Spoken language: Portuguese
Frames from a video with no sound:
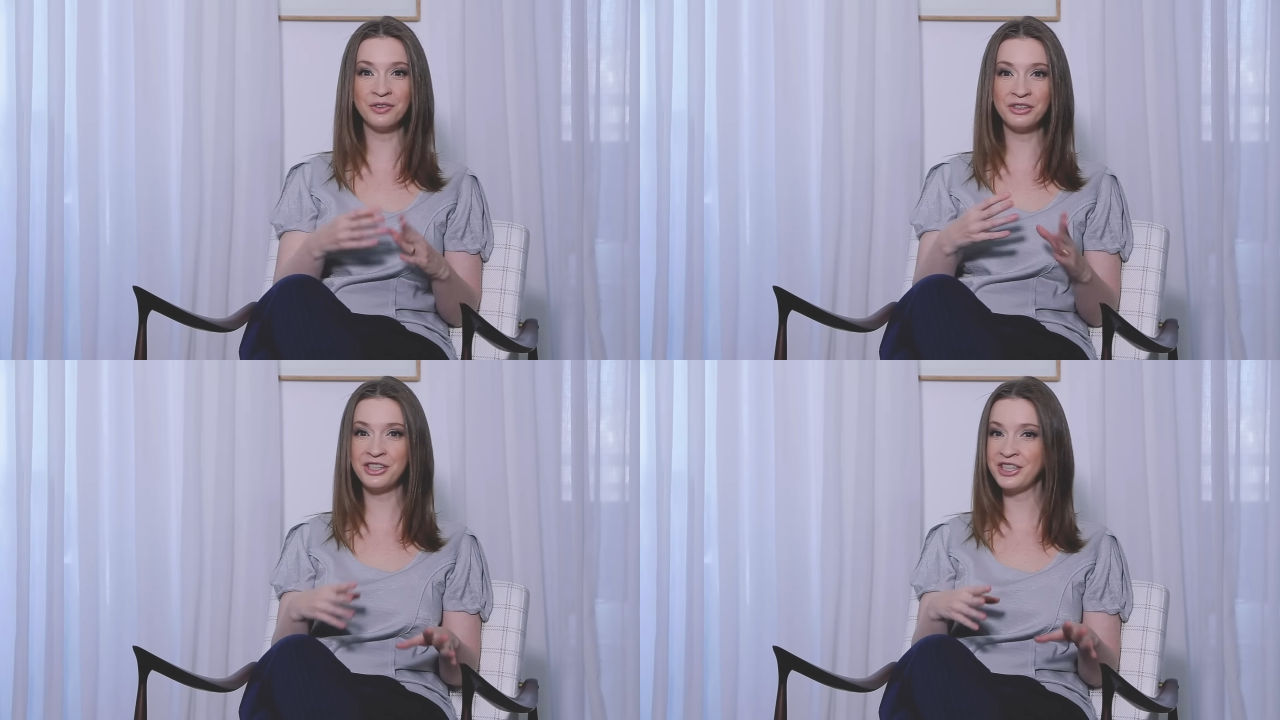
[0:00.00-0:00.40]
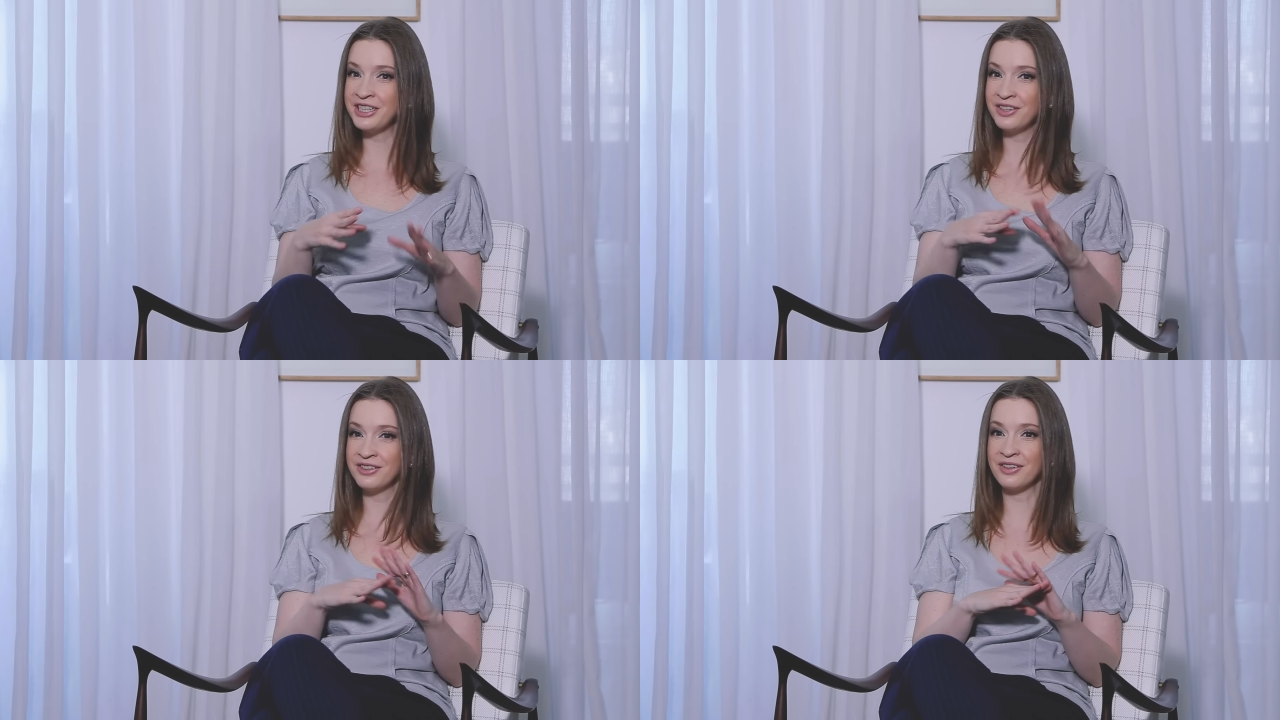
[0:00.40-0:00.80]
no
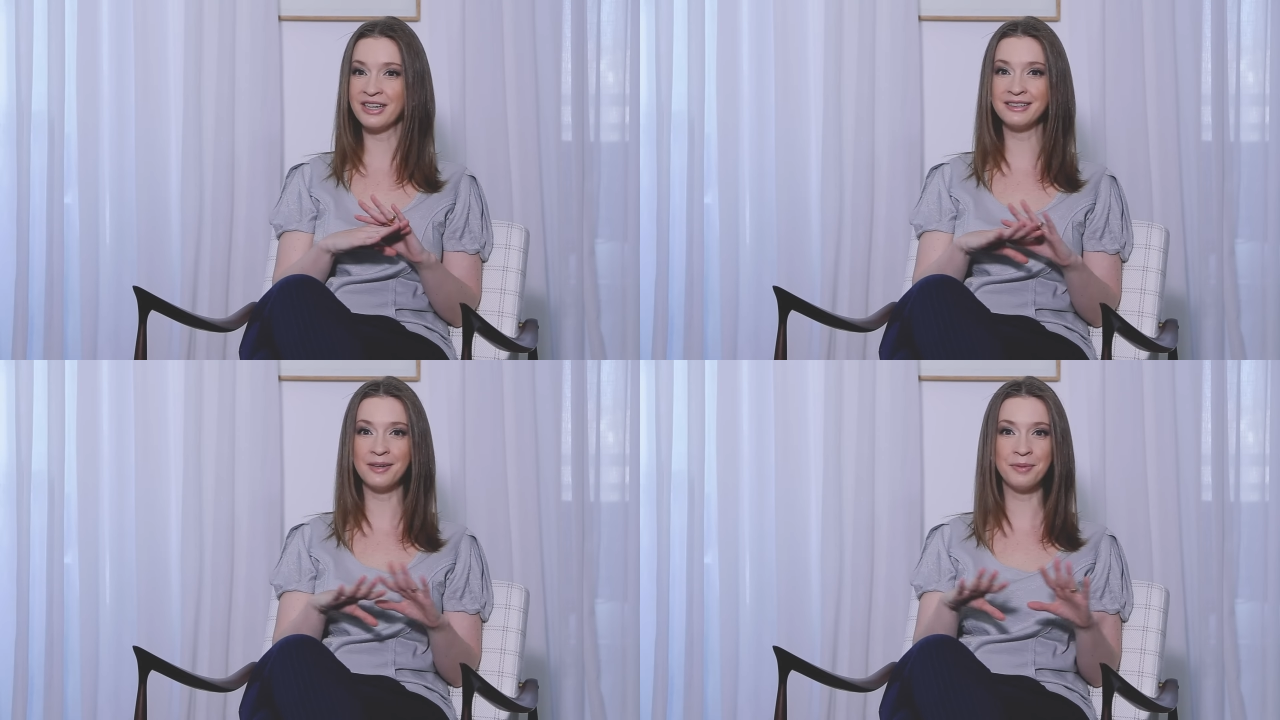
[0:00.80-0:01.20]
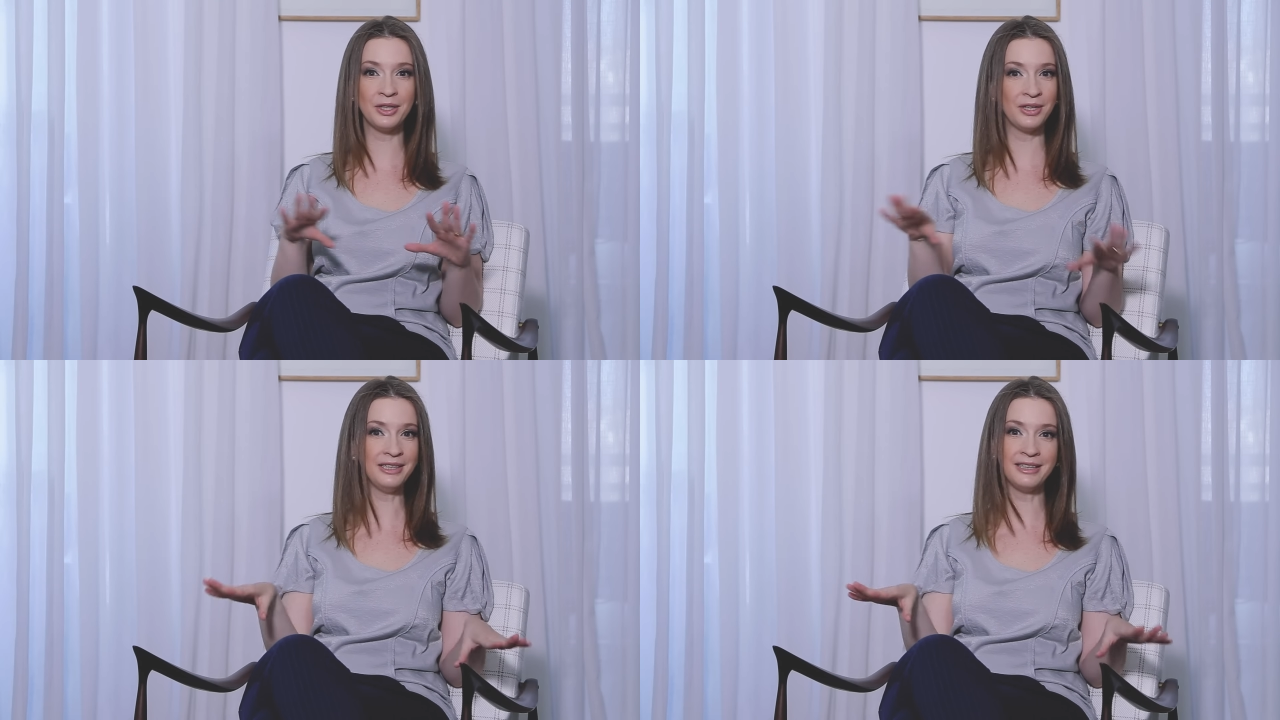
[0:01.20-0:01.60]
dia do seu
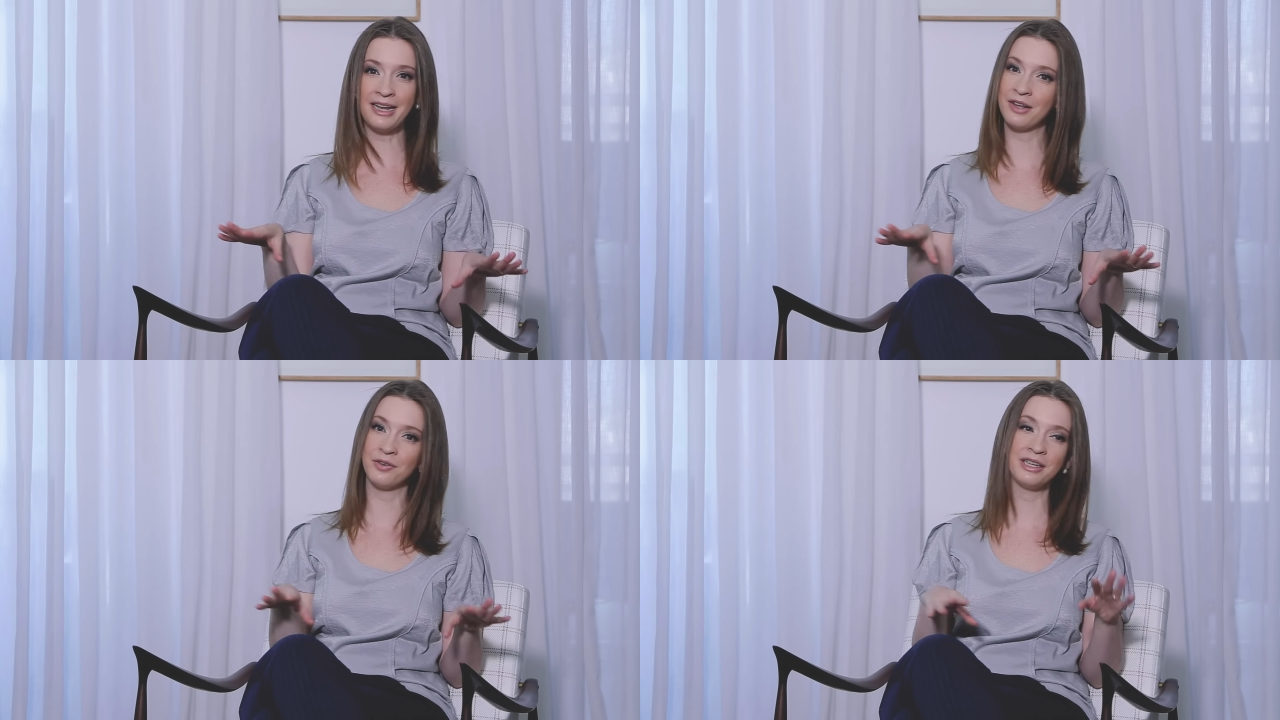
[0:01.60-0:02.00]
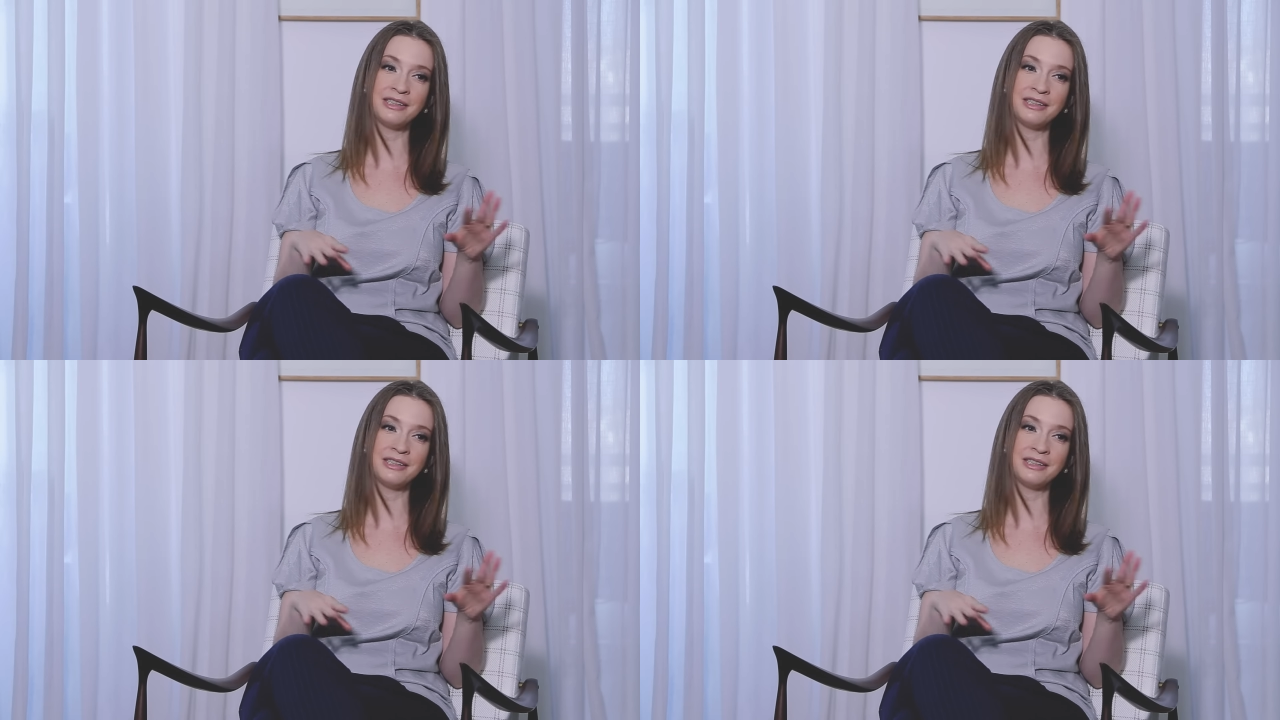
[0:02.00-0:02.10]
casamento inteiro,